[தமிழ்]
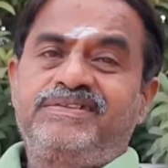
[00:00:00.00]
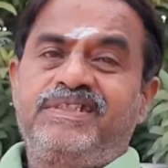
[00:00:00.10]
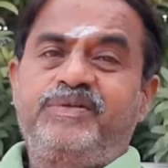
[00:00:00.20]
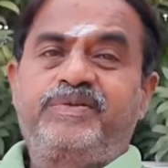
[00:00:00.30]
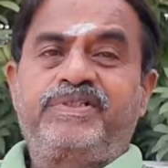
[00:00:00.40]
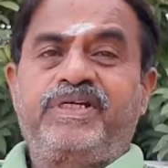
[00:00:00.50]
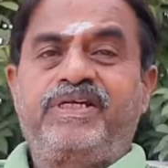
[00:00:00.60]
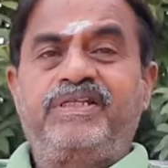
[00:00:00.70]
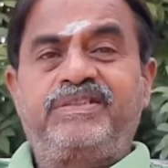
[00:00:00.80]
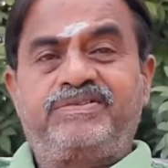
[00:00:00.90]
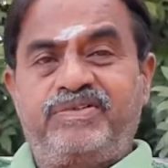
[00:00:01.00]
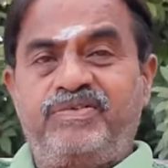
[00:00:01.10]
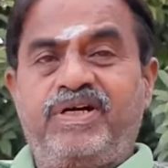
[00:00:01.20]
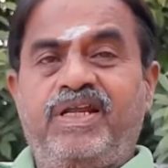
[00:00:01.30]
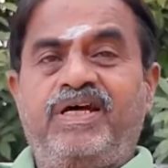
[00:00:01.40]
சின்ன பசங்க எந்திரிச்சு
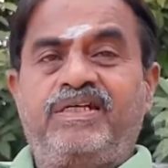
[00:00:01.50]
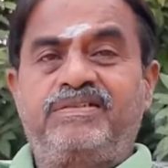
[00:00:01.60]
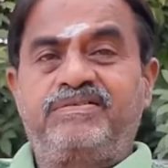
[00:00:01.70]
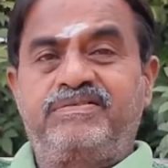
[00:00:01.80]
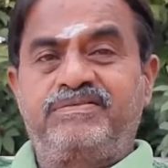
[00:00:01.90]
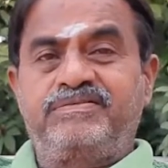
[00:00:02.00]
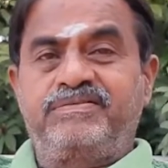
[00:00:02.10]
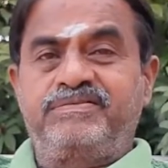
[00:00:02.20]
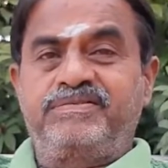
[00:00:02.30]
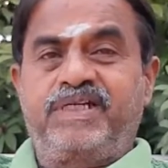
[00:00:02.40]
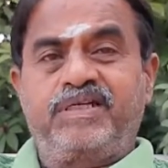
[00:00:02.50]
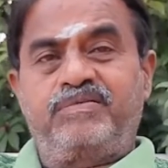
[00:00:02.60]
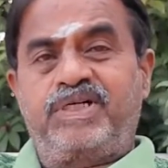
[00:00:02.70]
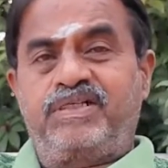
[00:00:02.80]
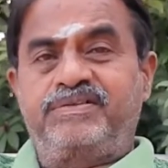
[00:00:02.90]
வருவாங்களா
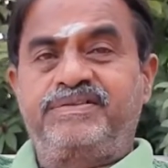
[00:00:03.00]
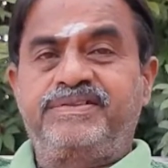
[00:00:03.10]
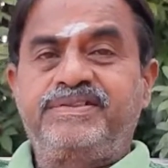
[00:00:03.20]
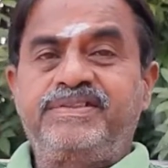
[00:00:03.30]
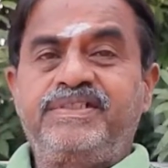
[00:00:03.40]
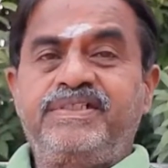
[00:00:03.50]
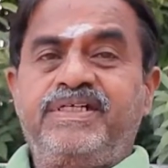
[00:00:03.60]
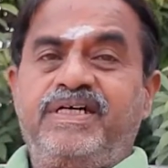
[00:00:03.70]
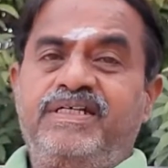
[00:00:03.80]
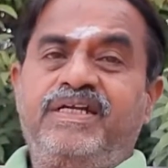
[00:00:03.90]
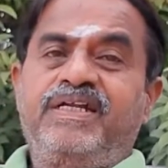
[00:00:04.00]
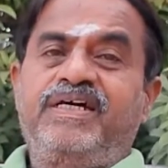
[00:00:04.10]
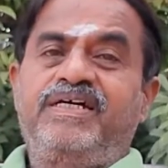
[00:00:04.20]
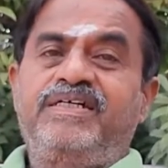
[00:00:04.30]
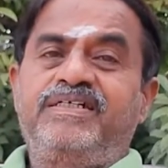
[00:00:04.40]
நடக்குமா அதனால்
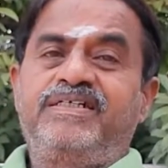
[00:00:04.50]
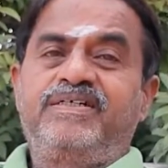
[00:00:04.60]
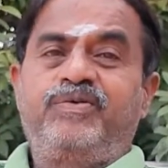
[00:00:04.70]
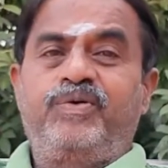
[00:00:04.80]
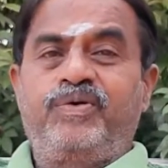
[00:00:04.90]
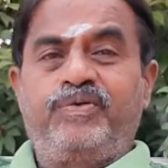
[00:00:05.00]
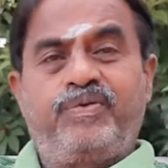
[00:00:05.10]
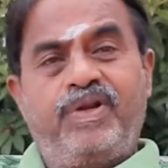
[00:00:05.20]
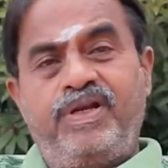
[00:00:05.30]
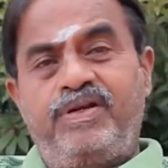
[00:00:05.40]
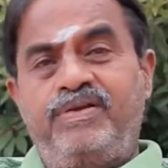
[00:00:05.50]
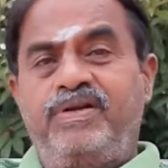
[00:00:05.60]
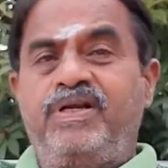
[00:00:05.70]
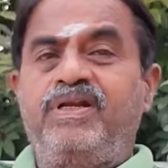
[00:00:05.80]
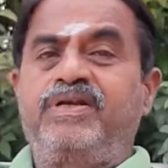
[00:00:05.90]
ஒரு ஒரு லிட்டரோ
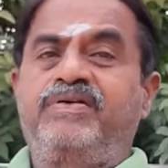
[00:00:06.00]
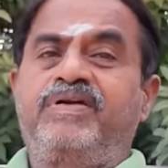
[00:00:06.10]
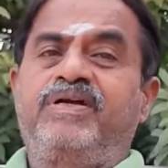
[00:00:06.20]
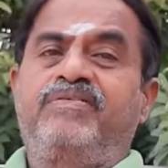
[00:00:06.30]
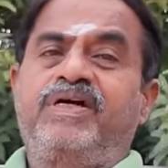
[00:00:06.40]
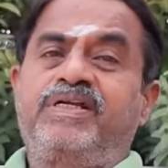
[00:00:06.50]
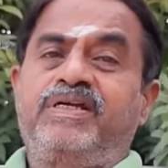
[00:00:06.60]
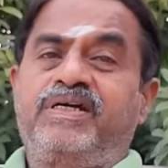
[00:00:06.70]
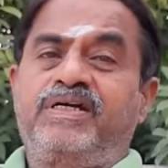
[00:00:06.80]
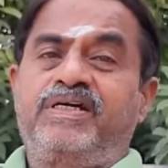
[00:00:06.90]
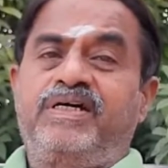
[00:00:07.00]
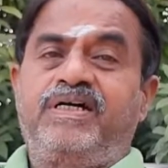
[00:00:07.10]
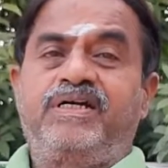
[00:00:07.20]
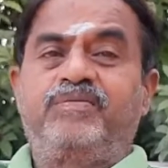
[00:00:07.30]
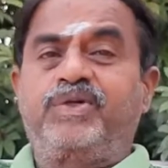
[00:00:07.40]
ரெண்டு லிட்டரோ வேணால் வாங்கிக்கோங்க
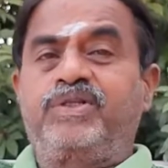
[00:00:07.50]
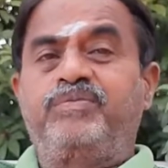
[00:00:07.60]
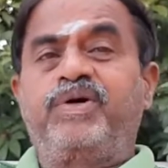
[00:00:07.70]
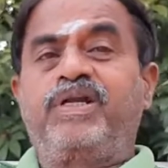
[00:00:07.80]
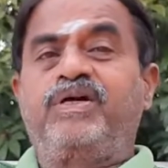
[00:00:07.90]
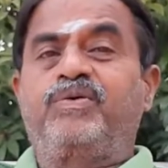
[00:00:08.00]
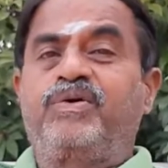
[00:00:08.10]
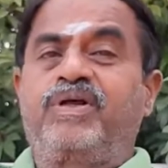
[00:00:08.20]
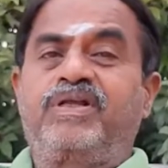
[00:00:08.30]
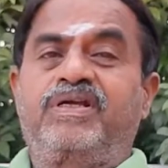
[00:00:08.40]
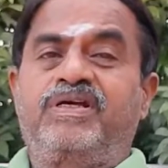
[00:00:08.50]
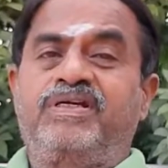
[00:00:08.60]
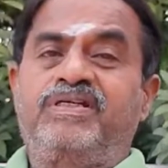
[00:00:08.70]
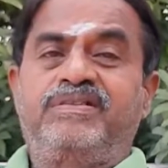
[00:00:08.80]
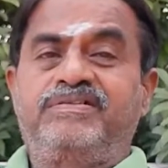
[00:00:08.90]
ஆனால் மொத்த பாலையும் கொடுக்கறதுக்கு
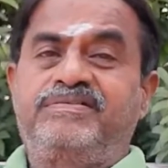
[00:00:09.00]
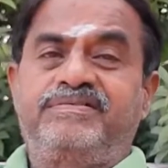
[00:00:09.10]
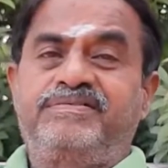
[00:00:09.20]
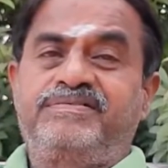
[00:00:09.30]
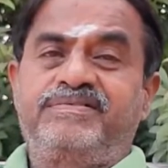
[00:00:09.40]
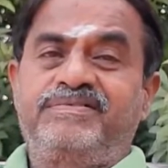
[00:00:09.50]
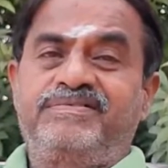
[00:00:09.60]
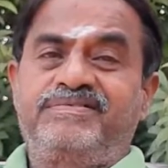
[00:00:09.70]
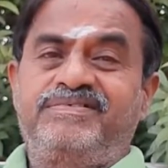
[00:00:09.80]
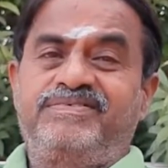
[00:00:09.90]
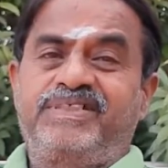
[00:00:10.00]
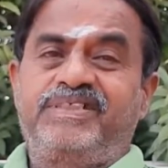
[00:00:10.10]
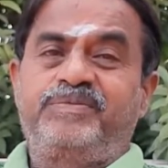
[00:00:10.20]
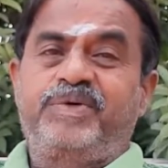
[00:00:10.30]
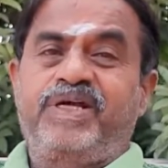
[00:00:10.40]

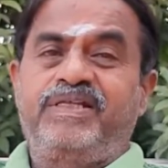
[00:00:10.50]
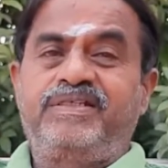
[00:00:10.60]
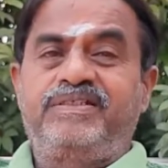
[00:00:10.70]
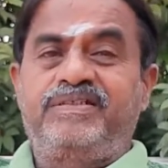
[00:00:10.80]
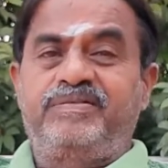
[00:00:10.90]
வசதிப்படாது